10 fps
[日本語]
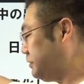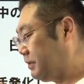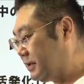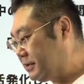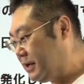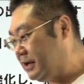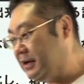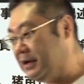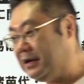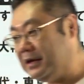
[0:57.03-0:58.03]
のはです
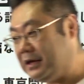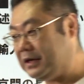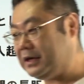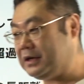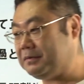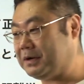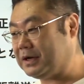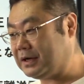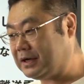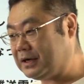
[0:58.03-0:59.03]
ね、例え
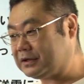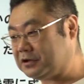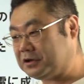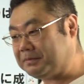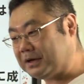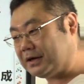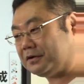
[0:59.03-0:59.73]
ば、